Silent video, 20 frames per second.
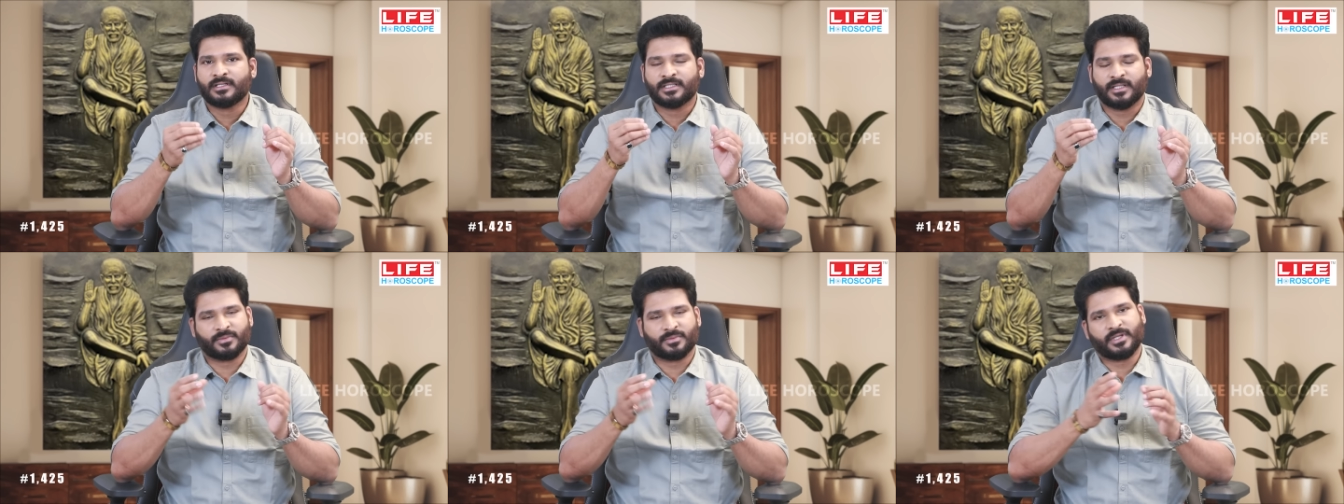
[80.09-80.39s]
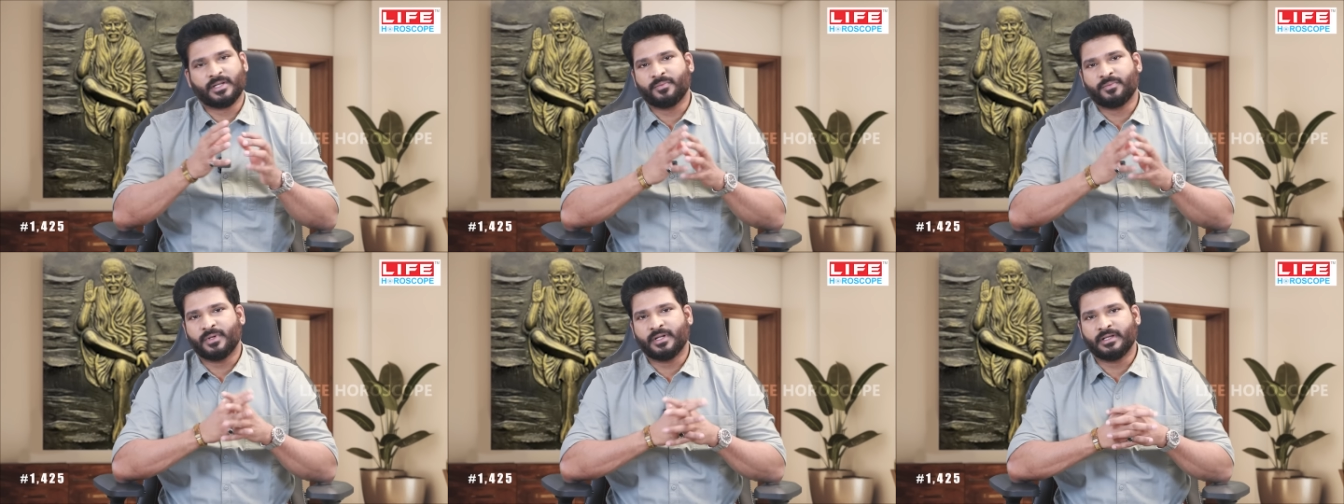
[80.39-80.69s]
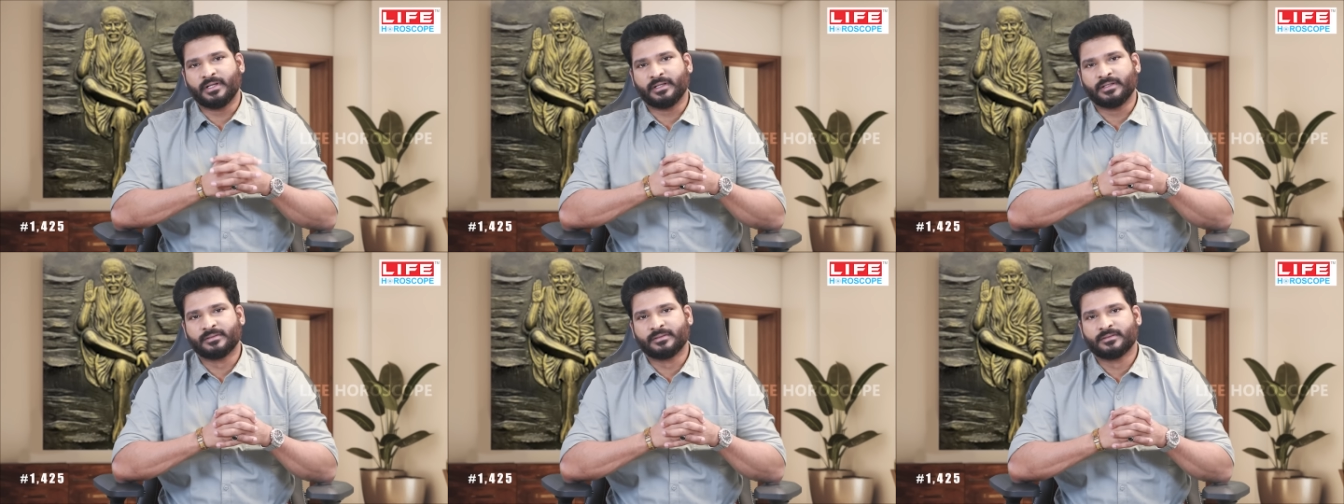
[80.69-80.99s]
சப்ஸ்கிரைப்
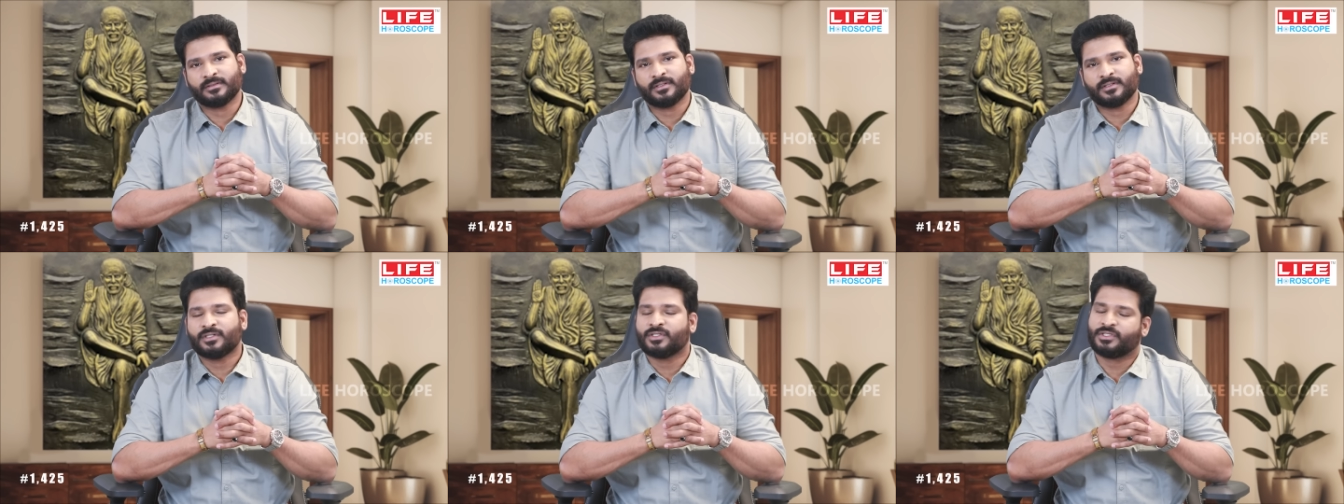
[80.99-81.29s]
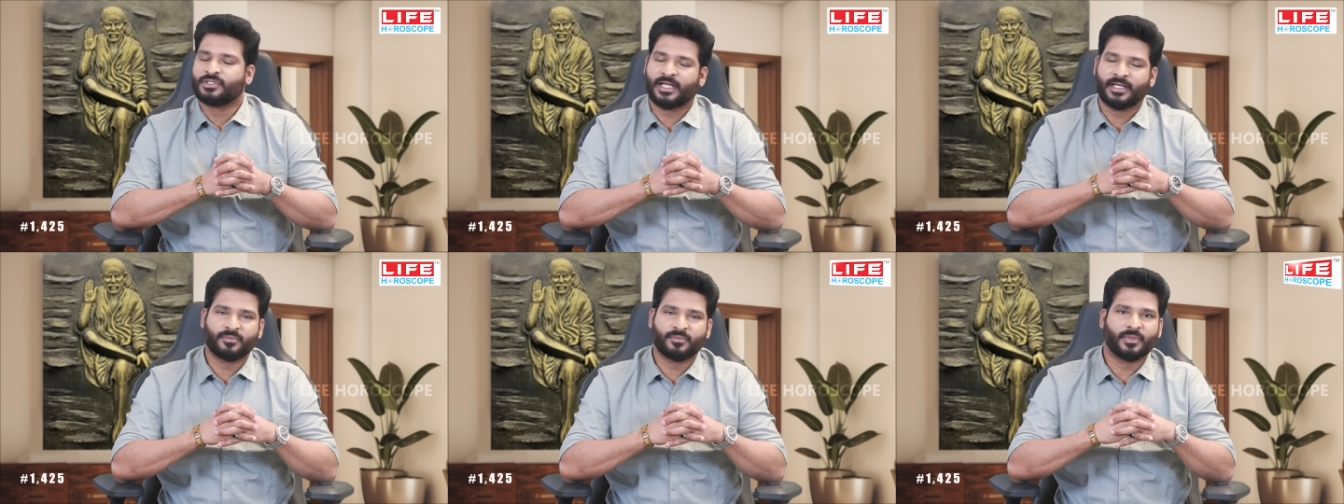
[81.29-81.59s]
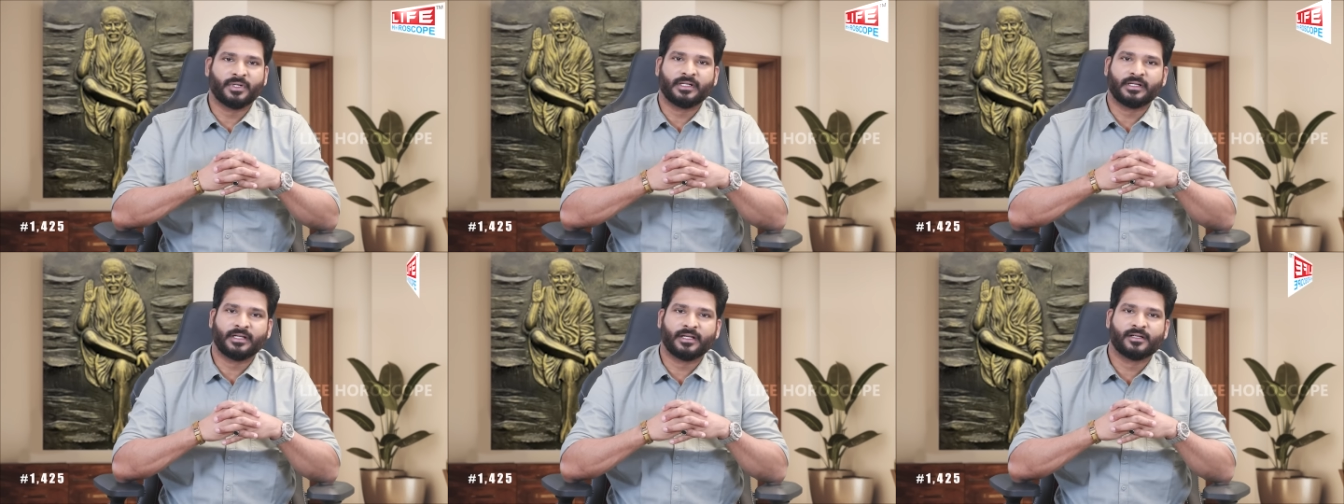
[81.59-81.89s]
பண்ணுங்கள் ஷேர்
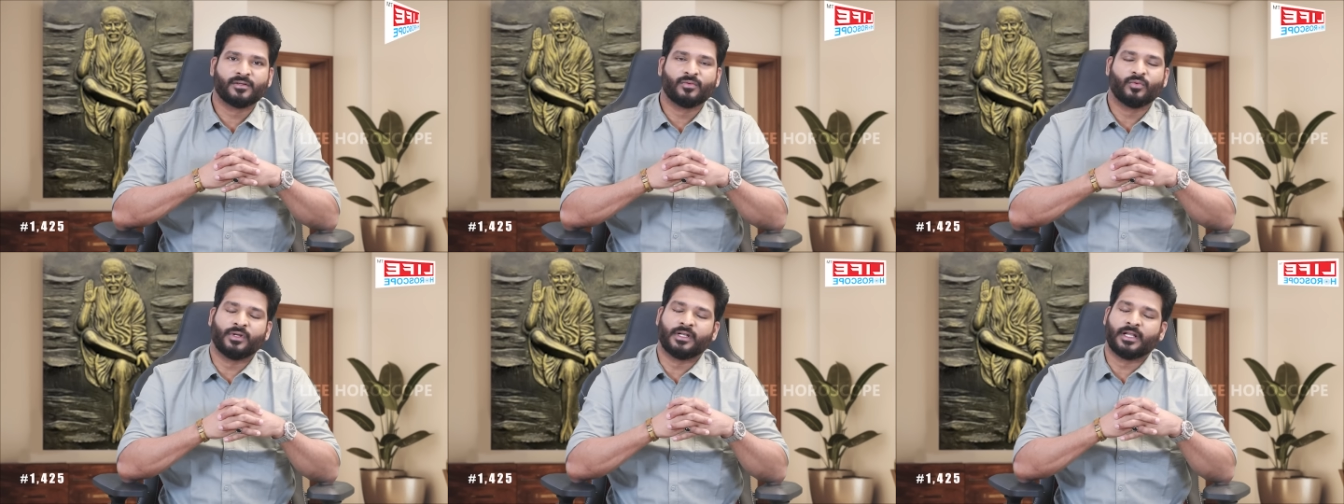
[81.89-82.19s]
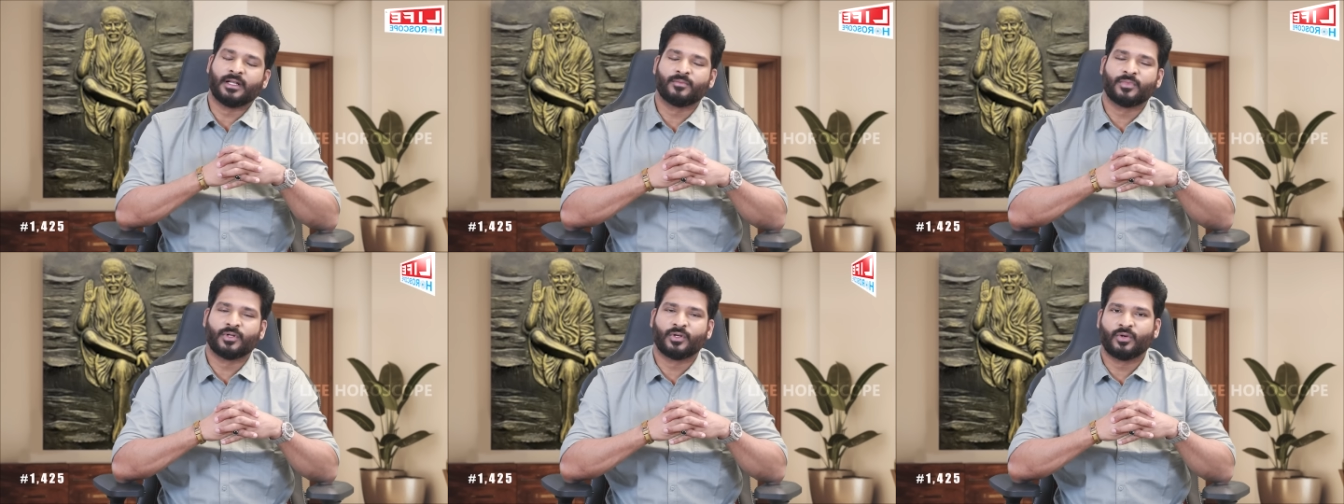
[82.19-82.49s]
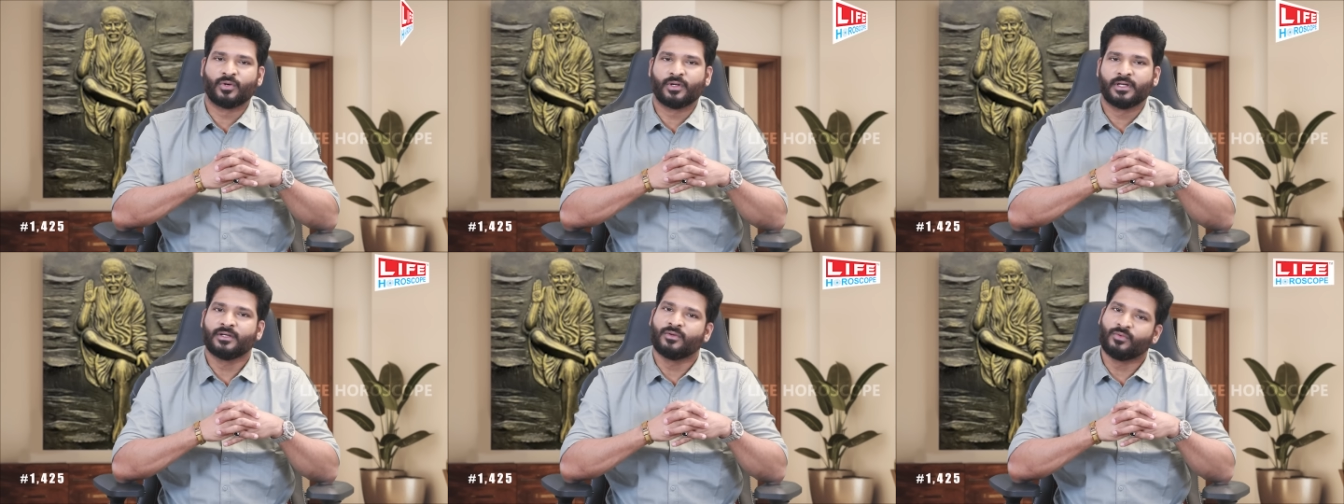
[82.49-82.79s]
பண்ணுங்கள் உங்கள்
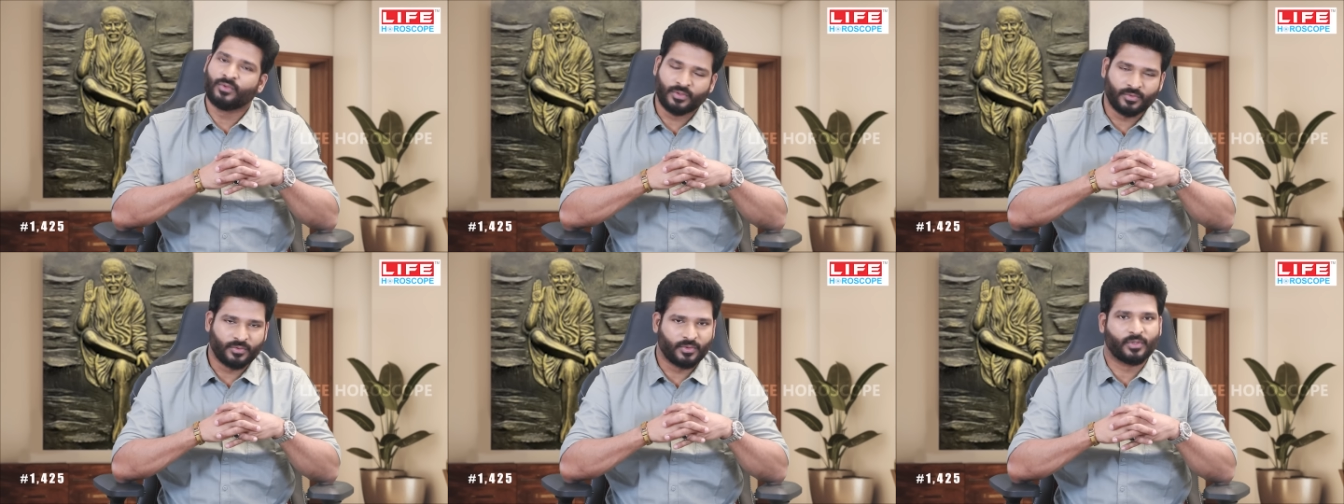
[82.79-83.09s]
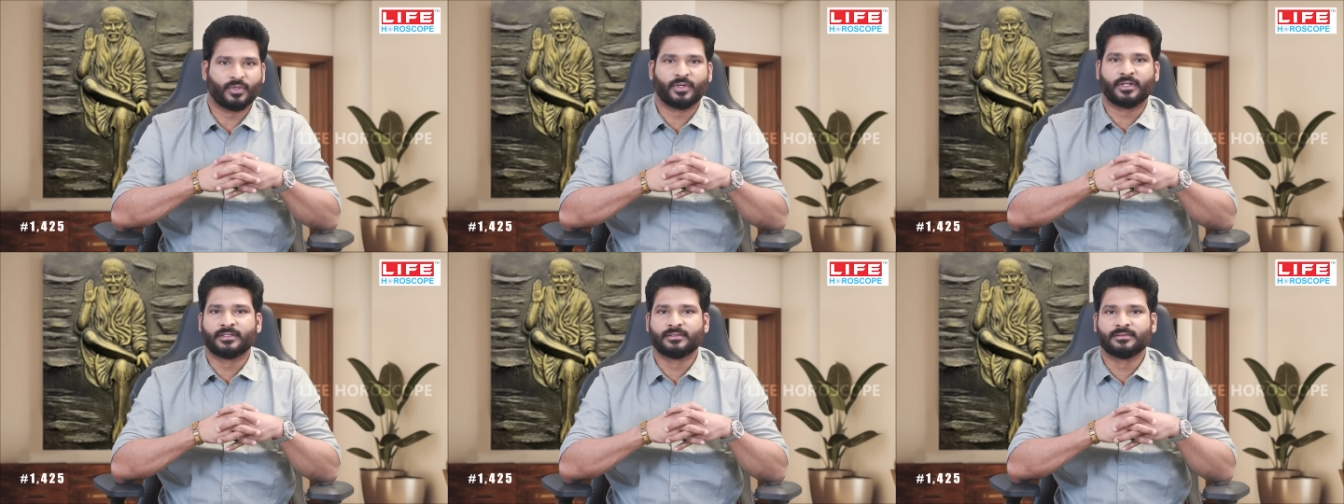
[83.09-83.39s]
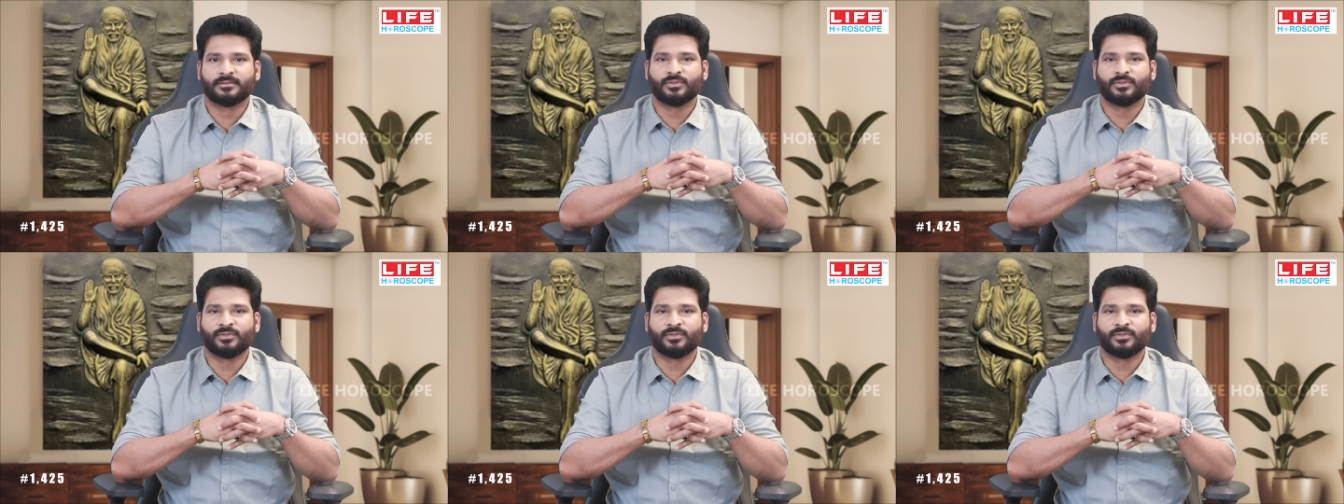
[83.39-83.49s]
நண்பர்களோட உறவுகளோட